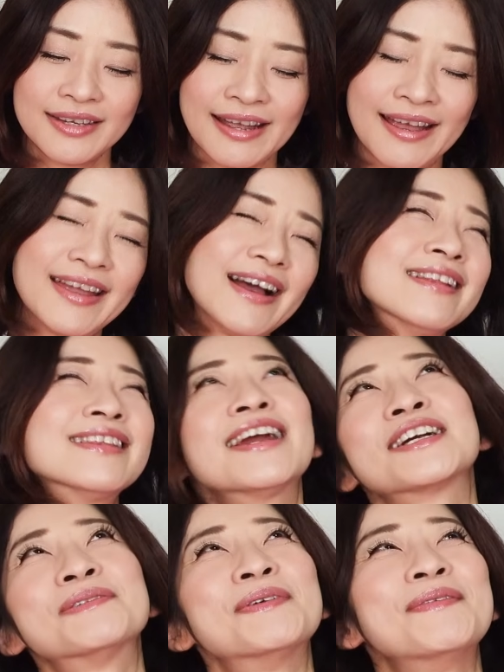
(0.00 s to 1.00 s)
ねえあんな
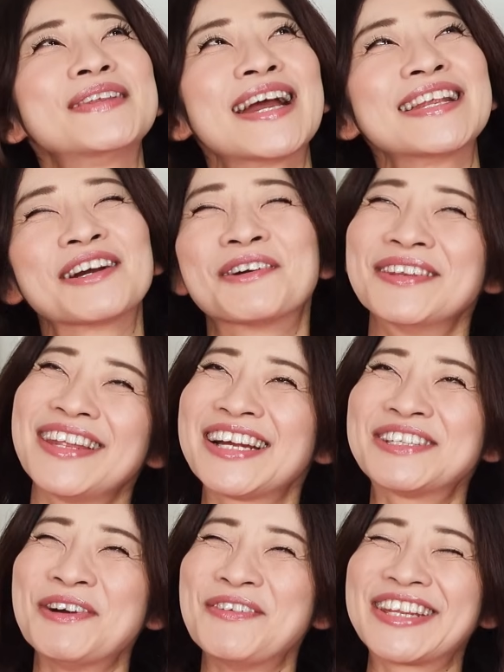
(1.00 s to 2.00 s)
役も見たいなこんな
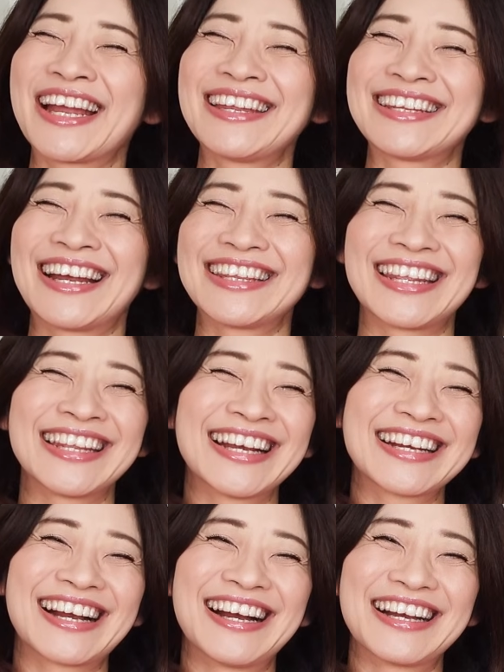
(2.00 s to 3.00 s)
役も見たいなって
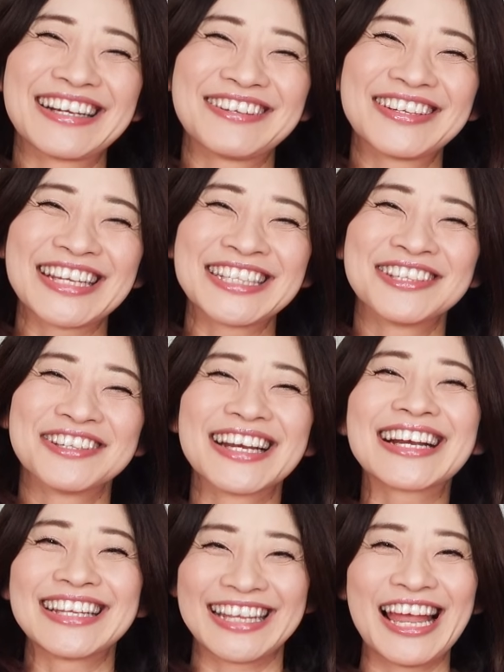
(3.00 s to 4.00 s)
なんか私の
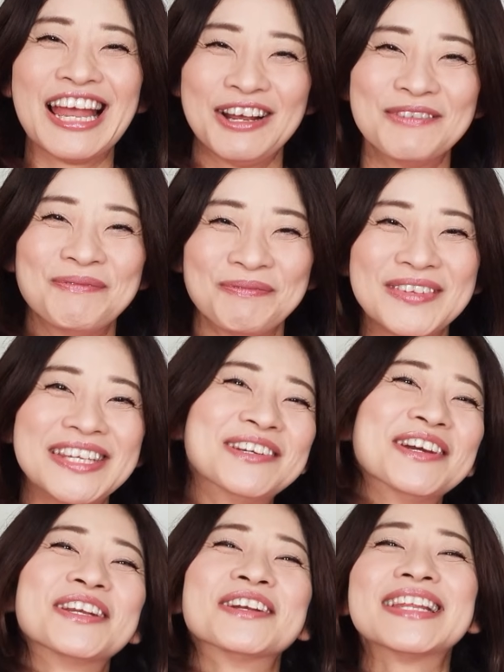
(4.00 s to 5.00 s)
中で、うん、い
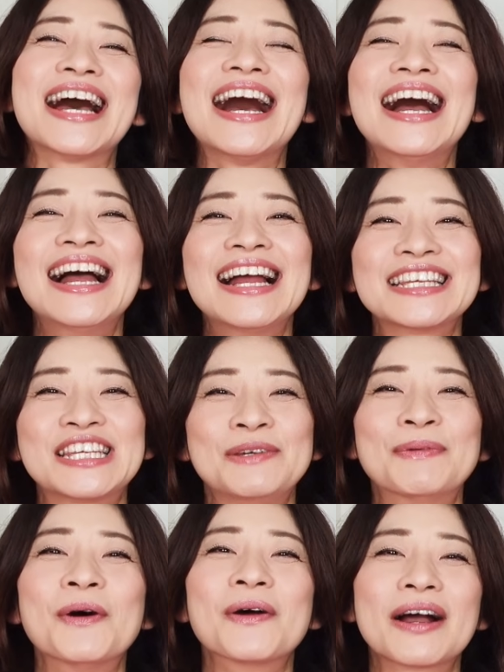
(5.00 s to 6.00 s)
ろいろな希
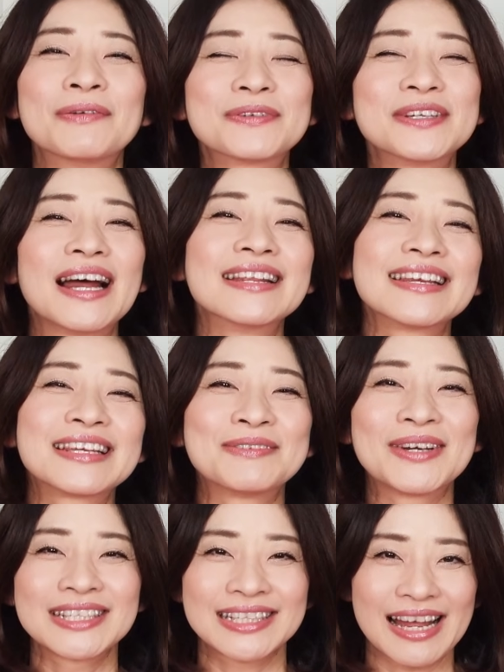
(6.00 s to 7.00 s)
望が膨らんでき
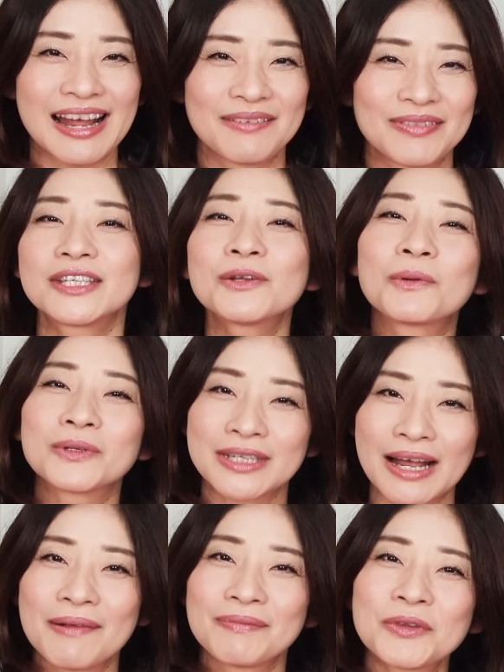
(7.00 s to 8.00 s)
ましたひとこ
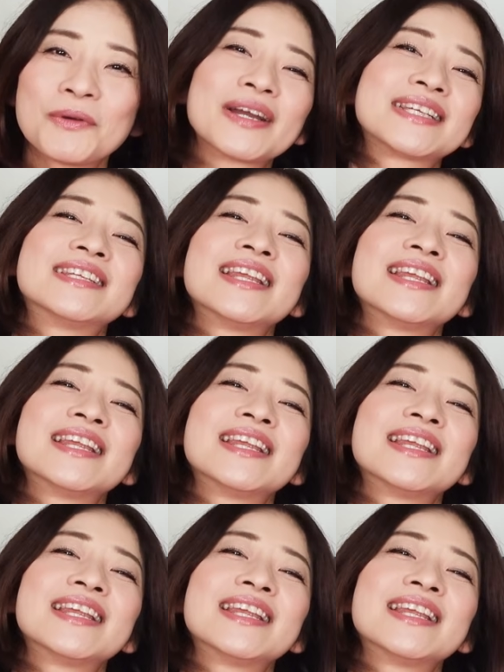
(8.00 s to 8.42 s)
ちゃんとはき